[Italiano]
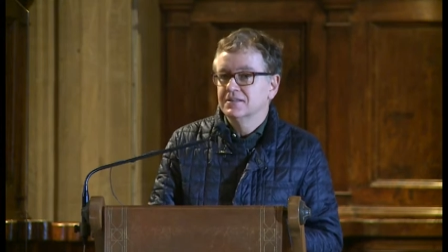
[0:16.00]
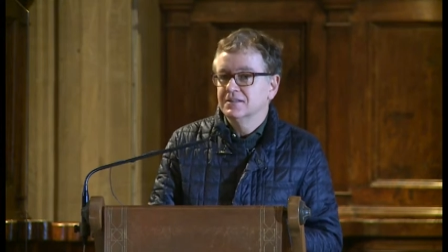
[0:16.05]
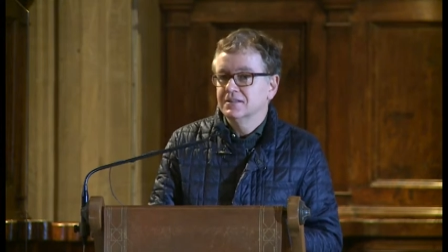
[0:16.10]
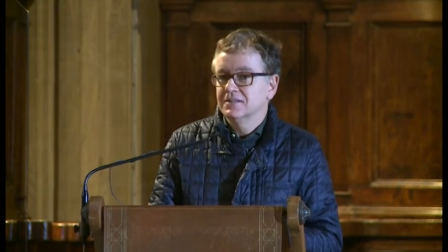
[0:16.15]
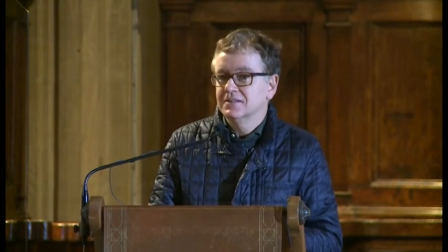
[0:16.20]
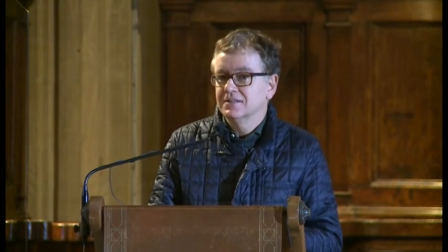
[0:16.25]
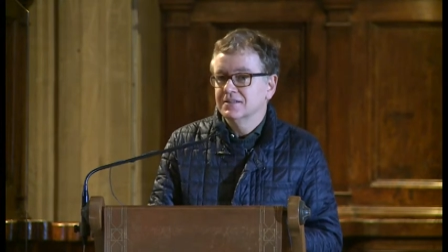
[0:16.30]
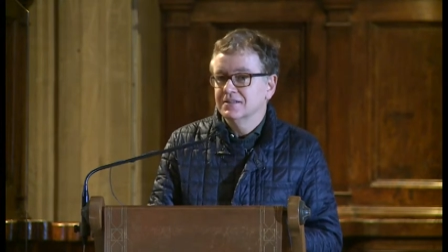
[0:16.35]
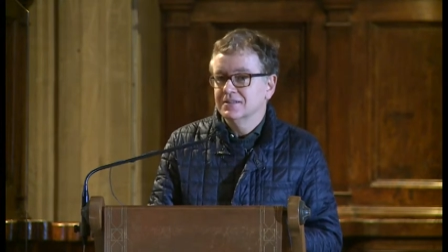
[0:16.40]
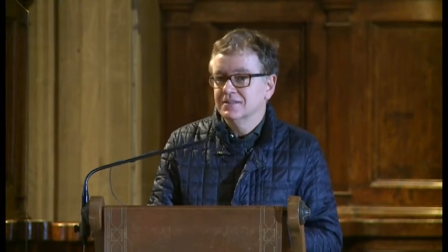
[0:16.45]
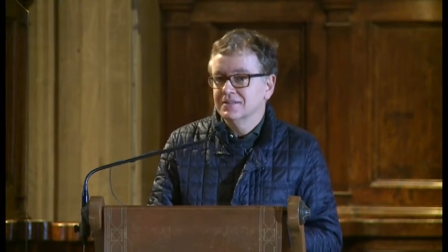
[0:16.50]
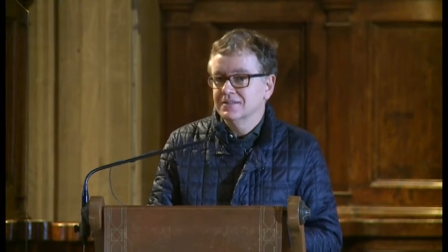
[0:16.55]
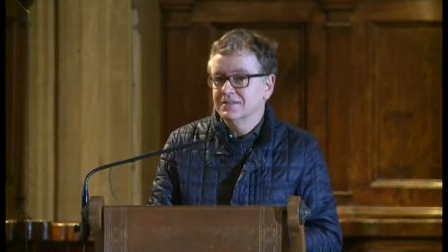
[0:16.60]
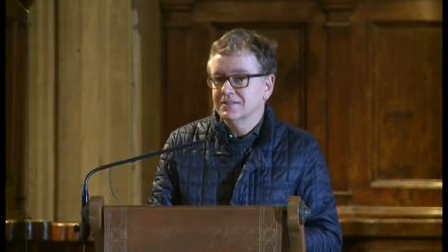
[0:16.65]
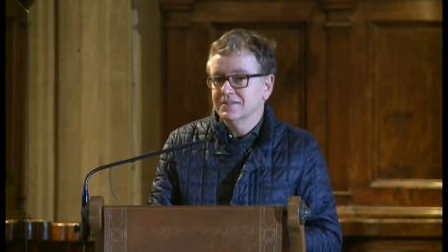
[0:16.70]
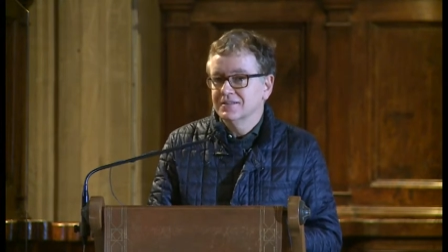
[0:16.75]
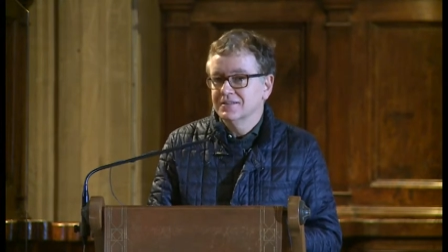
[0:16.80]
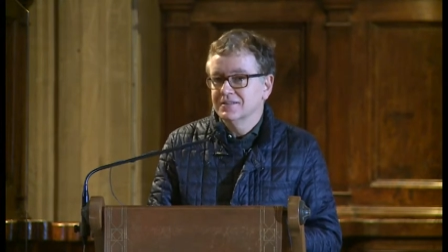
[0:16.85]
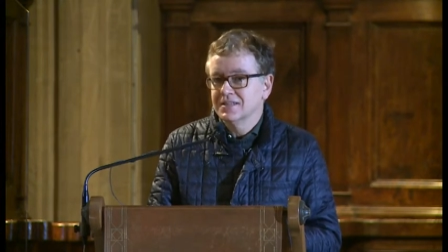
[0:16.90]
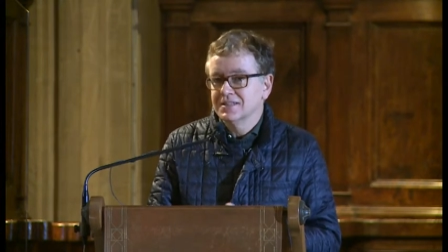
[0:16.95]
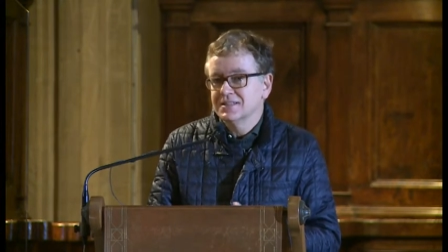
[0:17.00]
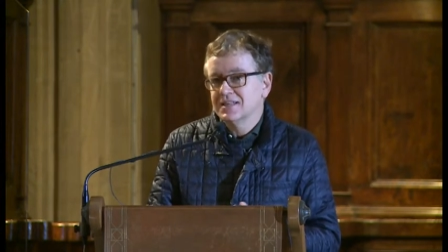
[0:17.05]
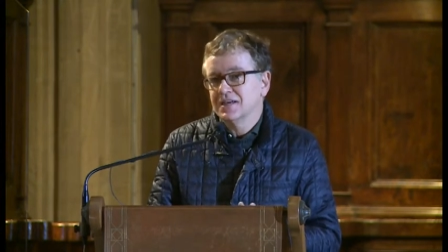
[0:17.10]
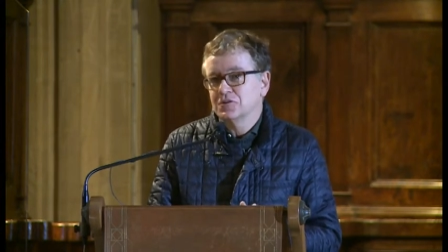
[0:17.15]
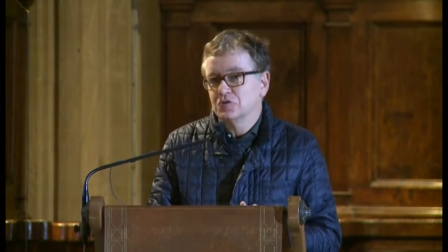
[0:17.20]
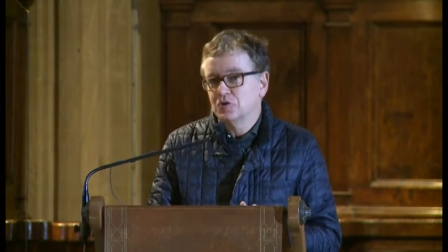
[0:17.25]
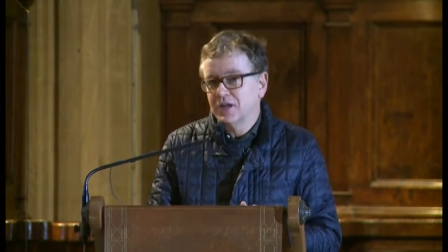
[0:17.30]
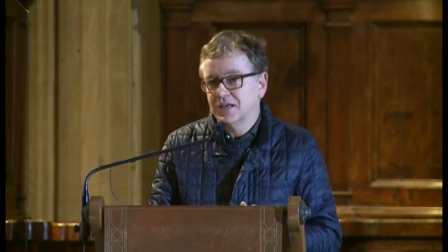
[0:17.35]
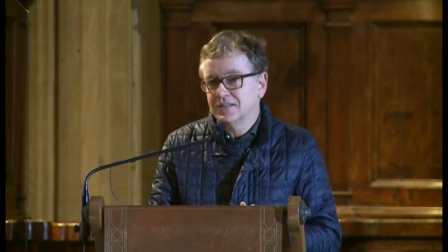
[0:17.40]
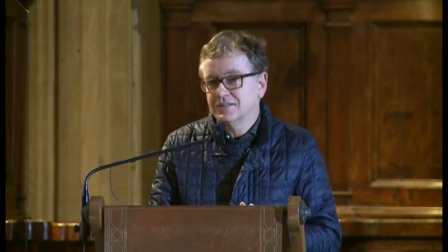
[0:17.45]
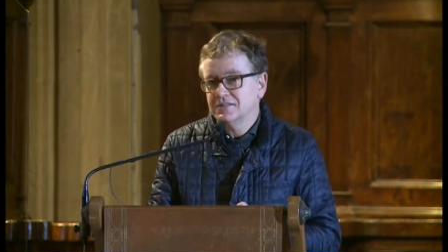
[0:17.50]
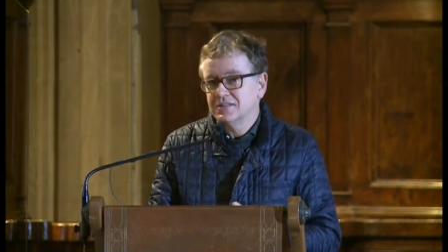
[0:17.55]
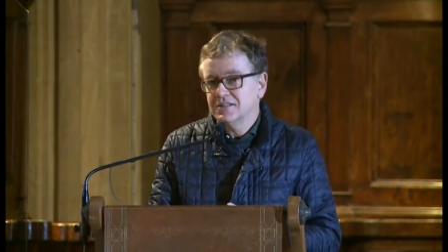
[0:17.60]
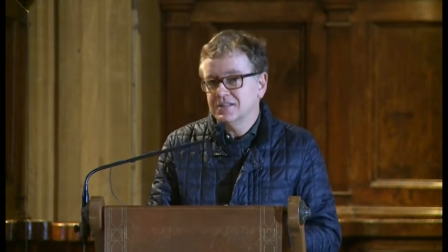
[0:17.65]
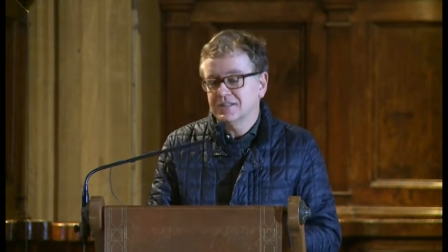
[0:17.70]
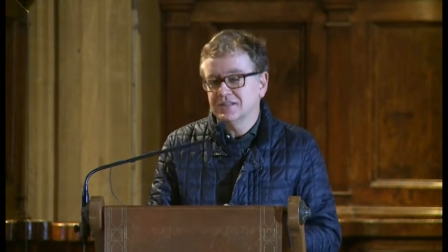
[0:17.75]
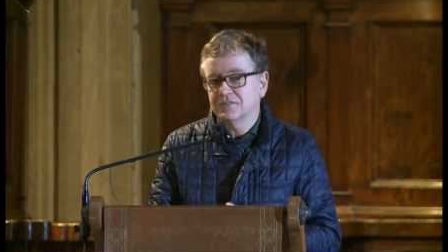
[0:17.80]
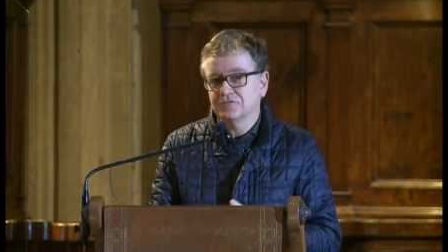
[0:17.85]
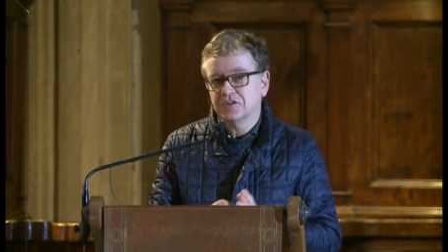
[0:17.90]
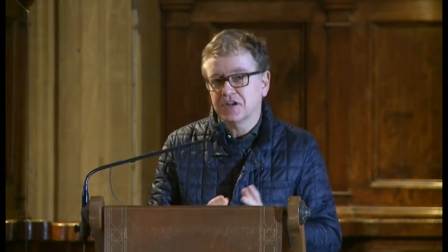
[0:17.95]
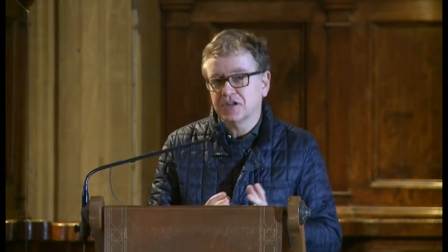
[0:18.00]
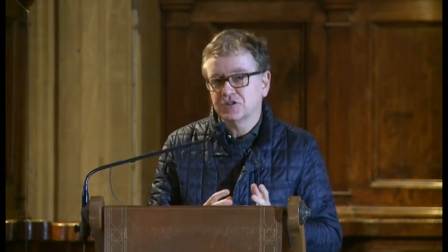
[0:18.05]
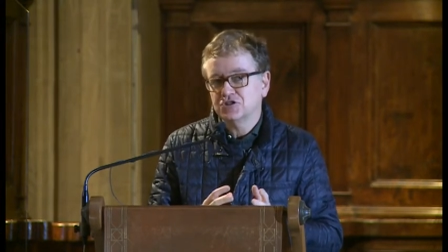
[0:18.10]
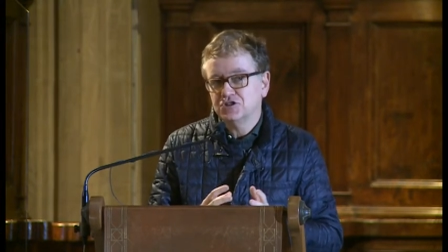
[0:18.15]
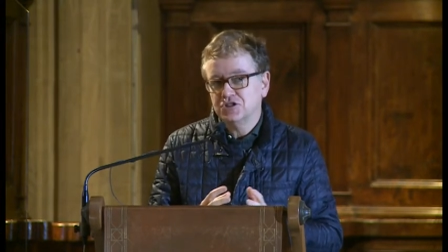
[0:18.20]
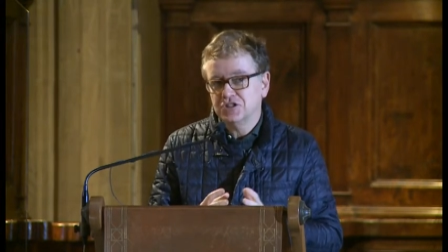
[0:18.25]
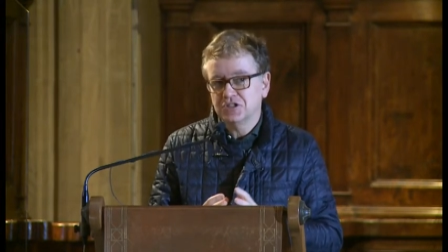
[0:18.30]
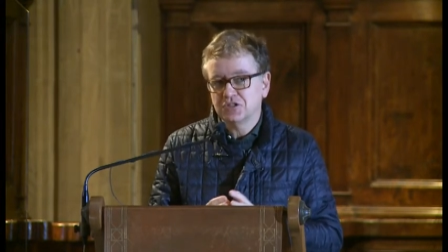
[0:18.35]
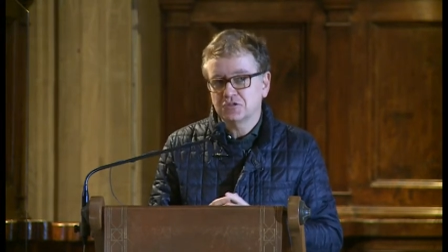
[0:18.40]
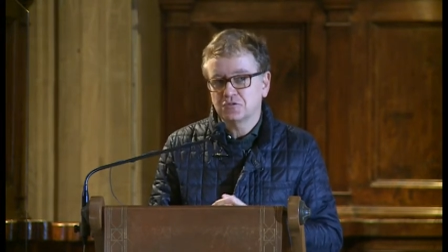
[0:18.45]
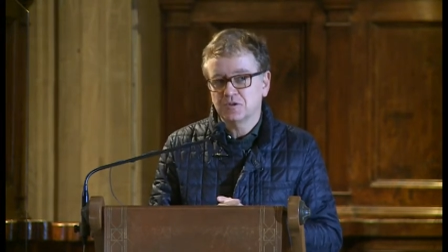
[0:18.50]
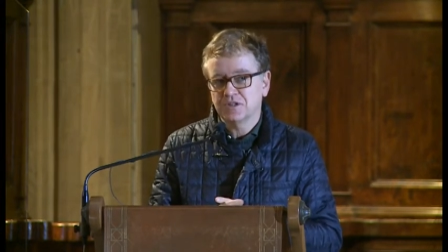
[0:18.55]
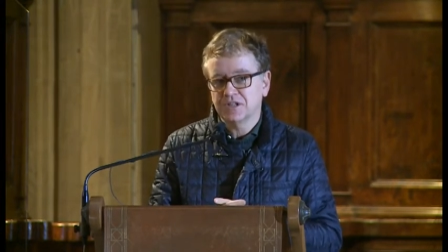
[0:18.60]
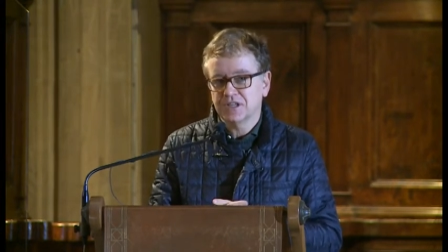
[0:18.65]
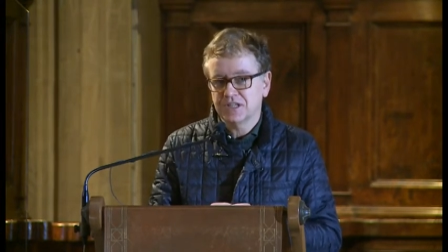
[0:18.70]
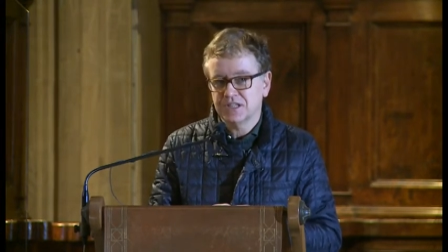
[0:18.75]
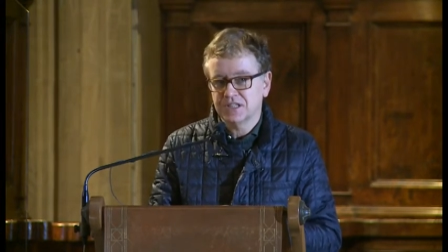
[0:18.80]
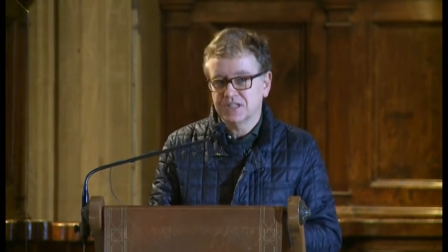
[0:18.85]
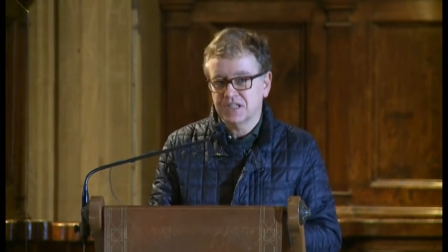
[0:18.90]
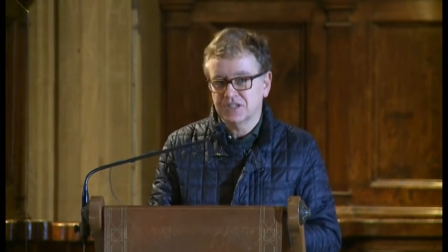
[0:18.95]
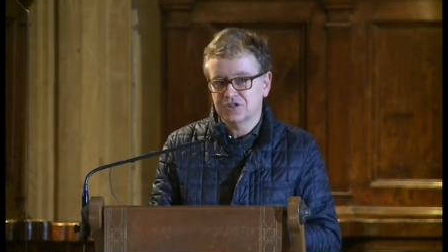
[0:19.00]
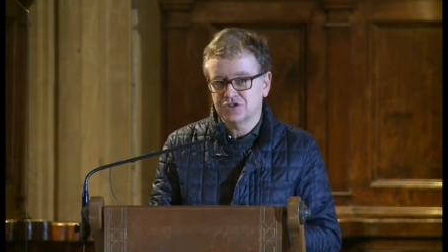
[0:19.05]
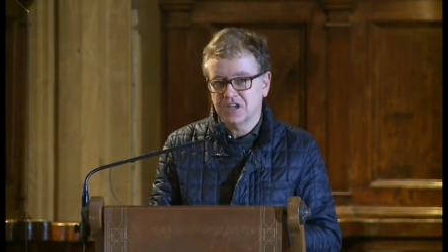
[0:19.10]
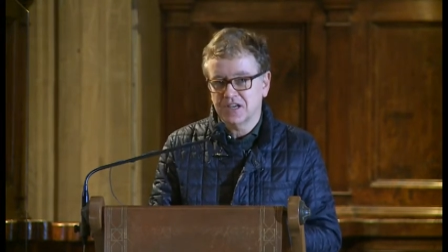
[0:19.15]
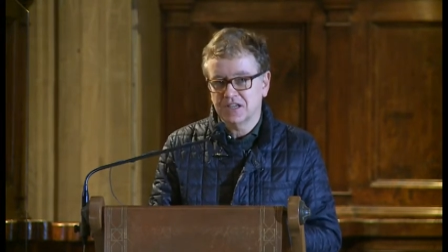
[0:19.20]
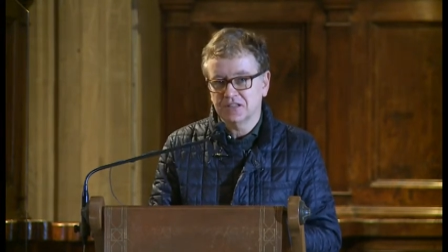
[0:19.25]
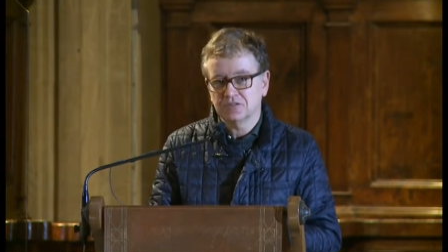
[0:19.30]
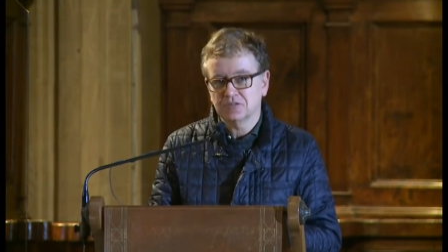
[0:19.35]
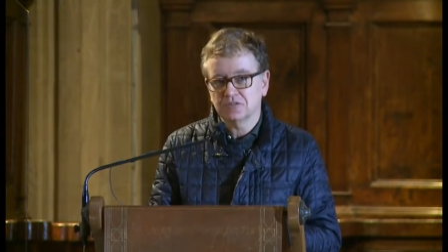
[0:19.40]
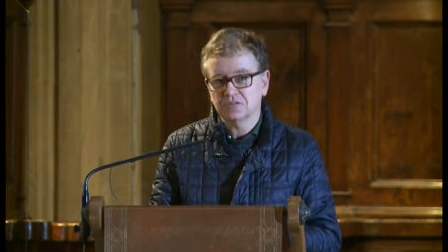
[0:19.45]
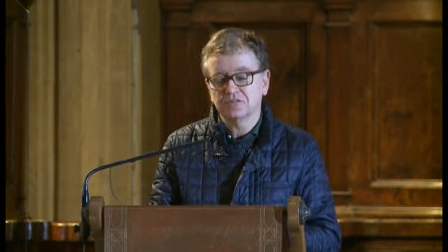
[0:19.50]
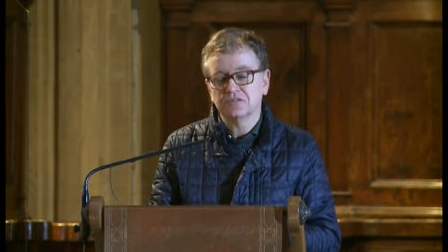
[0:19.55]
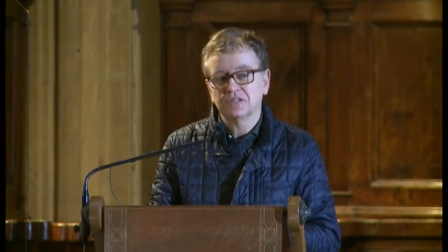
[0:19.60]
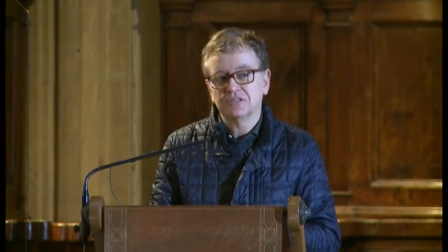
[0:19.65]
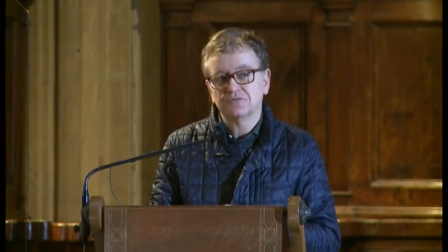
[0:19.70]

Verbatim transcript: eh, nei secoli antichi, fra 5 e 600.